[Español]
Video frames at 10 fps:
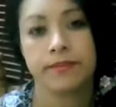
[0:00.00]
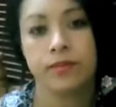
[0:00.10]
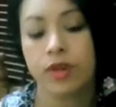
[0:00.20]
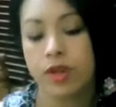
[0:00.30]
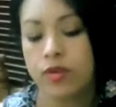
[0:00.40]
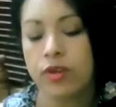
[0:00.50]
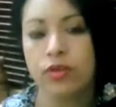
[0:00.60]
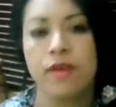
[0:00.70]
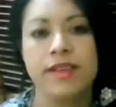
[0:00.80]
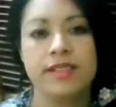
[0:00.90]
porque creo que
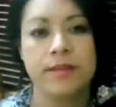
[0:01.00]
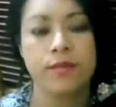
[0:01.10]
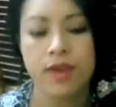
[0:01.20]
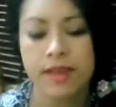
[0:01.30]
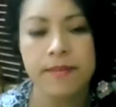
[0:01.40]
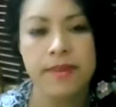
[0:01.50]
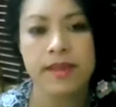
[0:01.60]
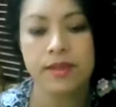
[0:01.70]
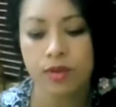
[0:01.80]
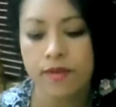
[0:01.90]
todavía estamos ahí, eh,
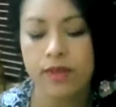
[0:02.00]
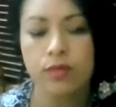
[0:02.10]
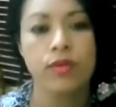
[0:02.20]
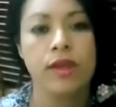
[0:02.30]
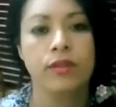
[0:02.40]
todavía dudando,